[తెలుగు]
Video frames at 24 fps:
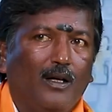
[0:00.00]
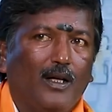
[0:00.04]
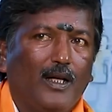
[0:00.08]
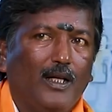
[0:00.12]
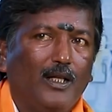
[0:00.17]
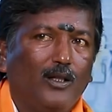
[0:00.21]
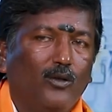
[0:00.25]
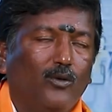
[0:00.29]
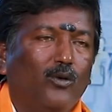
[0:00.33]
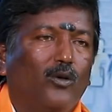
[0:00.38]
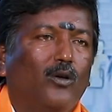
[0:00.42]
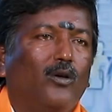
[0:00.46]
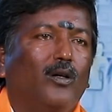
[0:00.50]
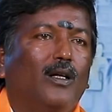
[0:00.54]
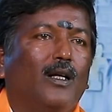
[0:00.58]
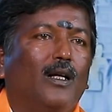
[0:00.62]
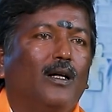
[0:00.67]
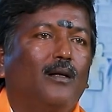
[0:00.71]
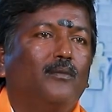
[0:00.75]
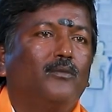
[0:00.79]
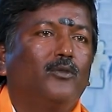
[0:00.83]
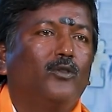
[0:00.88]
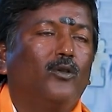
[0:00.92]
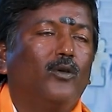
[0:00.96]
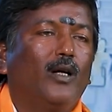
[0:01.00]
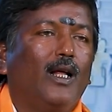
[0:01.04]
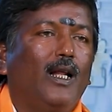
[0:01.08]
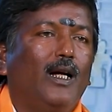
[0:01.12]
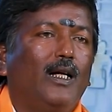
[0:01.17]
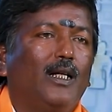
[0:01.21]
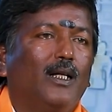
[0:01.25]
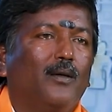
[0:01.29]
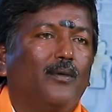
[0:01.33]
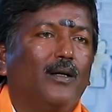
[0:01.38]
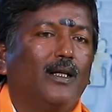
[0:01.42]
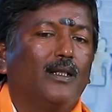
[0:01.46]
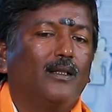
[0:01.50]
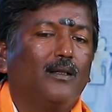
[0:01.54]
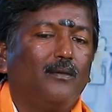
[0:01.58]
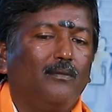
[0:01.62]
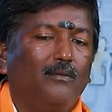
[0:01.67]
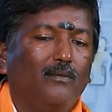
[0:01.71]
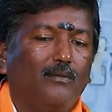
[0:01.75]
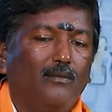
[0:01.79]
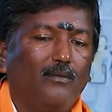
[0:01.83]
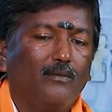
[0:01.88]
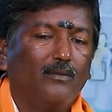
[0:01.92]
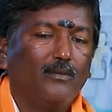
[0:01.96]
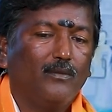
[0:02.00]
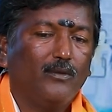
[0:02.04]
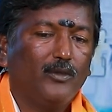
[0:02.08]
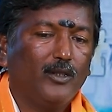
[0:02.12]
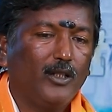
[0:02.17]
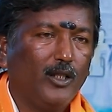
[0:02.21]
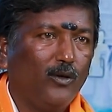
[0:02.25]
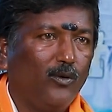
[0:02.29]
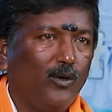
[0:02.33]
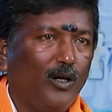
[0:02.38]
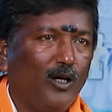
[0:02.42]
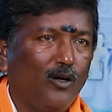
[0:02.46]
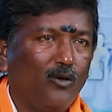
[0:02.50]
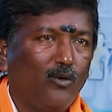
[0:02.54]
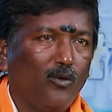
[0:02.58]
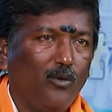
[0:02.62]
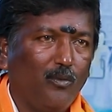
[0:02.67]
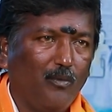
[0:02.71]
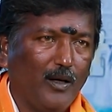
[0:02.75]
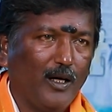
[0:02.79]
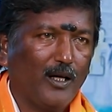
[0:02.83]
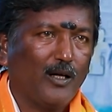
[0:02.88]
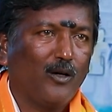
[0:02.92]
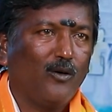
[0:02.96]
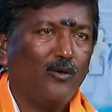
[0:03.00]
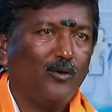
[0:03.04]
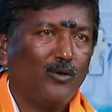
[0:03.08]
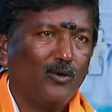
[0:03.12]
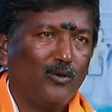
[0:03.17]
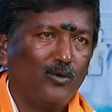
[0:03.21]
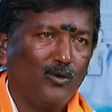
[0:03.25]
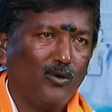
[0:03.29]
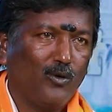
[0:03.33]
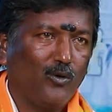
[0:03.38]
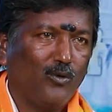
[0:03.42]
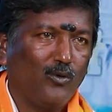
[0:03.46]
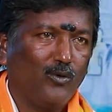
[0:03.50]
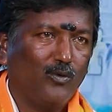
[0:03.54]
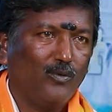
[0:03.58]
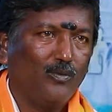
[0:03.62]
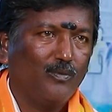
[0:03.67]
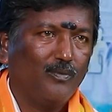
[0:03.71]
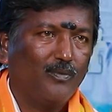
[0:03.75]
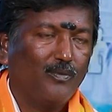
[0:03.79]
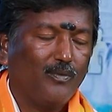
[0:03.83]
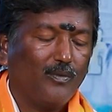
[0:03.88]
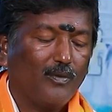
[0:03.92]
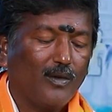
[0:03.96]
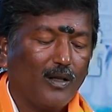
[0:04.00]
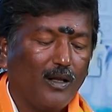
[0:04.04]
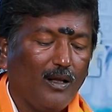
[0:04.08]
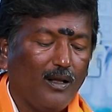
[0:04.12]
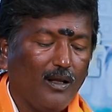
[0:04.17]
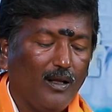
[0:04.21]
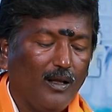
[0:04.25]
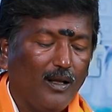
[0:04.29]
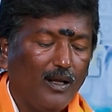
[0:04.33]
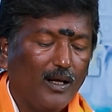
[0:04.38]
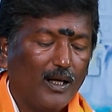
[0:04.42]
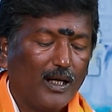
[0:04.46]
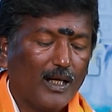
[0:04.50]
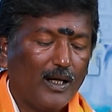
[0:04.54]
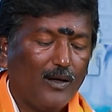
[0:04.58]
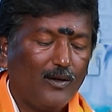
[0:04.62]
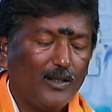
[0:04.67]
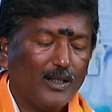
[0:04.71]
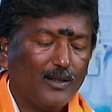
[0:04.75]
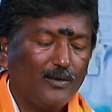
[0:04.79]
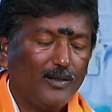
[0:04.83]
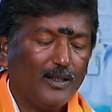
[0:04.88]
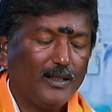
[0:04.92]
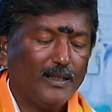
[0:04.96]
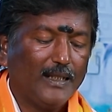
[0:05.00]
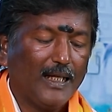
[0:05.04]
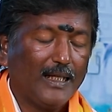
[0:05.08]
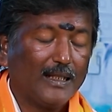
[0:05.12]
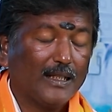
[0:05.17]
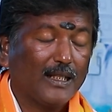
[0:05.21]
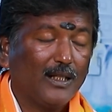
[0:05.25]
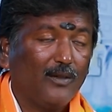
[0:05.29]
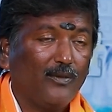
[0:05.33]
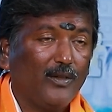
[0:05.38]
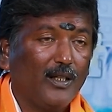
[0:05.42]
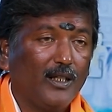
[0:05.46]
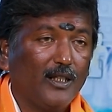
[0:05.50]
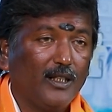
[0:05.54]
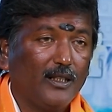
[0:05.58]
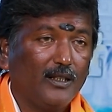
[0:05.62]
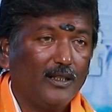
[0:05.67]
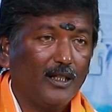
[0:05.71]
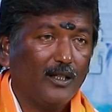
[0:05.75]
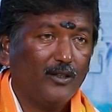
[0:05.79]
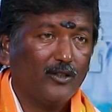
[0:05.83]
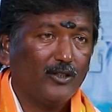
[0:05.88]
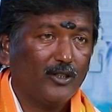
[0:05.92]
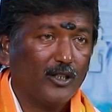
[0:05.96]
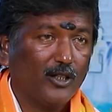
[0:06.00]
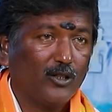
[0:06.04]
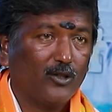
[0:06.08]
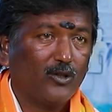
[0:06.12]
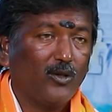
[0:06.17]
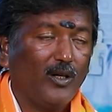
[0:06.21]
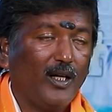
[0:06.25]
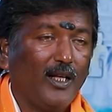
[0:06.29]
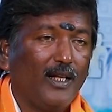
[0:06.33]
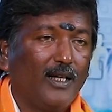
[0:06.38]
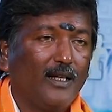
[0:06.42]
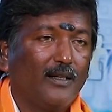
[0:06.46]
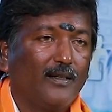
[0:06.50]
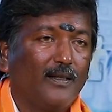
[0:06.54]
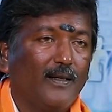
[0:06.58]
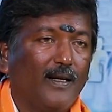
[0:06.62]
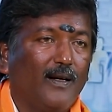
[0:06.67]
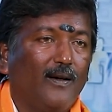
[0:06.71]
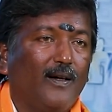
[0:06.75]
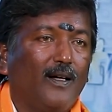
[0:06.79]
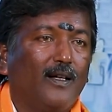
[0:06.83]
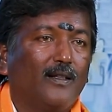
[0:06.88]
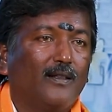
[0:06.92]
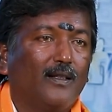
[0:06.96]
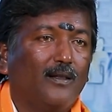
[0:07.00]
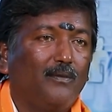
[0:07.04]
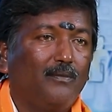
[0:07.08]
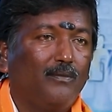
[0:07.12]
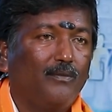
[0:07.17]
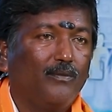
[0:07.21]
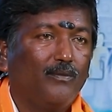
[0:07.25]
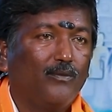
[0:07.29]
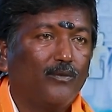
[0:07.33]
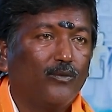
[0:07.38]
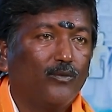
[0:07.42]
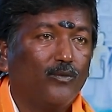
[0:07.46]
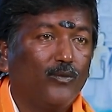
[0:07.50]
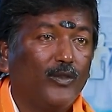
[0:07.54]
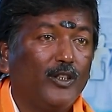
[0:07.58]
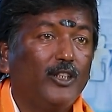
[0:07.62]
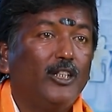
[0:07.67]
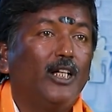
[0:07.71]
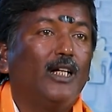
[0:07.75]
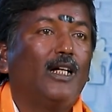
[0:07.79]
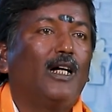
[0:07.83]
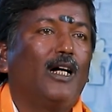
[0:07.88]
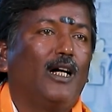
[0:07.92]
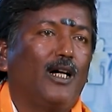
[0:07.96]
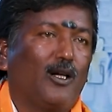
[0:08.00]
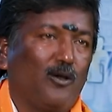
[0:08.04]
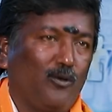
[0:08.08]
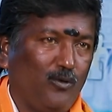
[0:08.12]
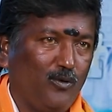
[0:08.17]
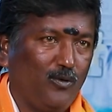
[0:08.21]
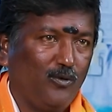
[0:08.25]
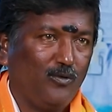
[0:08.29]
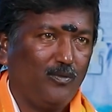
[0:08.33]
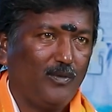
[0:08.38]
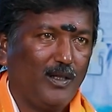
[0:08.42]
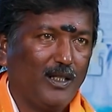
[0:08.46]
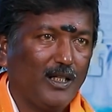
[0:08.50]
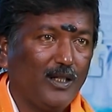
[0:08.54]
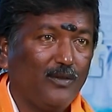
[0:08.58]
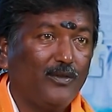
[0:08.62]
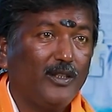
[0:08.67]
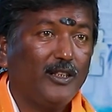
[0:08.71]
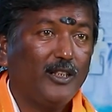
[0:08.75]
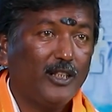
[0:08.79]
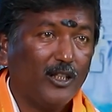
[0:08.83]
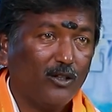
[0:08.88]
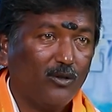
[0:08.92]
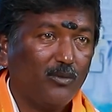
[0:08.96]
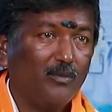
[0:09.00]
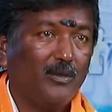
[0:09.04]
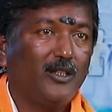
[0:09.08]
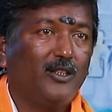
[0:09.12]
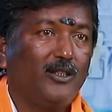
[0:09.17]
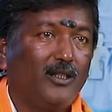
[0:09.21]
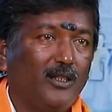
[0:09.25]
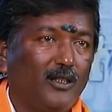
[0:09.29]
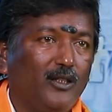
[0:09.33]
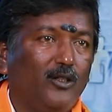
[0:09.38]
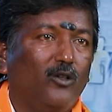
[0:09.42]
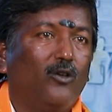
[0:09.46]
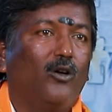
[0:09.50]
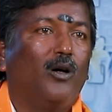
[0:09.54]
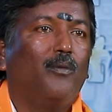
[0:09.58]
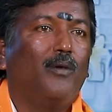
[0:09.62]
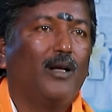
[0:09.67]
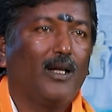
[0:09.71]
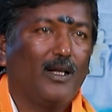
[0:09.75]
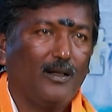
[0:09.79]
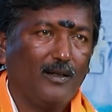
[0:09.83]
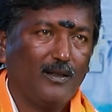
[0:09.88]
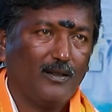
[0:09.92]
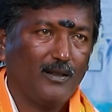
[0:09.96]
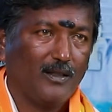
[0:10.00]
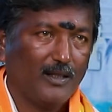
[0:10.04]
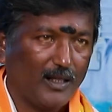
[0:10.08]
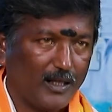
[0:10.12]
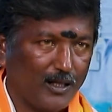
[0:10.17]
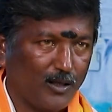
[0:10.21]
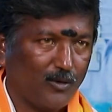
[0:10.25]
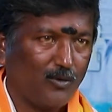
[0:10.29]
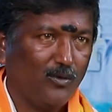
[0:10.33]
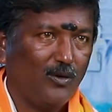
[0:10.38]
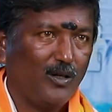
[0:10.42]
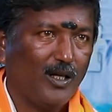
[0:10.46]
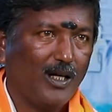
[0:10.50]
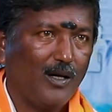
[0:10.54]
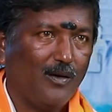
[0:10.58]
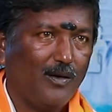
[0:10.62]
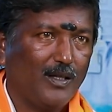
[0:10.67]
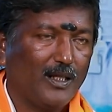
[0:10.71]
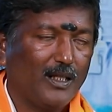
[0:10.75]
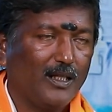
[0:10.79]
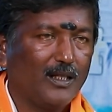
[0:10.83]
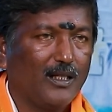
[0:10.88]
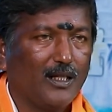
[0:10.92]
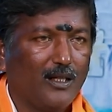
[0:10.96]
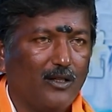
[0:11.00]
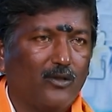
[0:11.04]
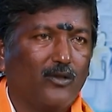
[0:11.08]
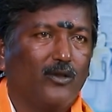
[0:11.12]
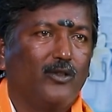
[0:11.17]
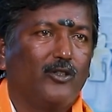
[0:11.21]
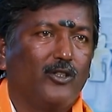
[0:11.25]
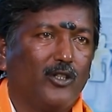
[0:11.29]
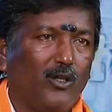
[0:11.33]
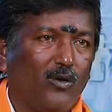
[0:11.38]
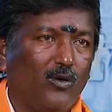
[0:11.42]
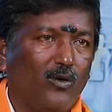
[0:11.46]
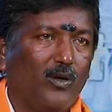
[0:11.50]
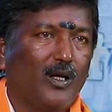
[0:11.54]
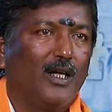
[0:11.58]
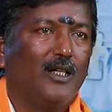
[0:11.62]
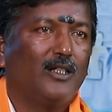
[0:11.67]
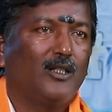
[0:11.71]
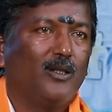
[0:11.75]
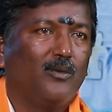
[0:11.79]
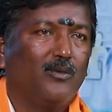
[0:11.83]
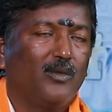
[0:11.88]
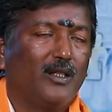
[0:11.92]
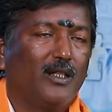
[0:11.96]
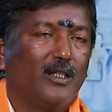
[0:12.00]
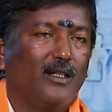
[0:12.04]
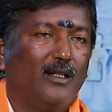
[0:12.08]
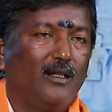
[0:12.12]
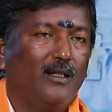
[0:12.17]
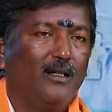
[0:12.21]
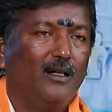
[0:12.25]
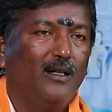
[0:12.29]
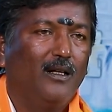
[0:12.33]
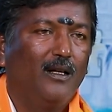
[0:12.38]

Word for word: కానీ గురుగ్రహం చూడాలంటే మాత్రం దేవుళ్లకు మానవులకు గురువు కాబట్టి వీరు జాతి వీరు ఇద్దరు శత్రువులైనా సరే మాత్రం విద్య కారకులు అంటే విద్యకు మంచి యోగబలం కారకులు కాబట్టి కలిసి వచ్చే అవకాశం ఉంటుంది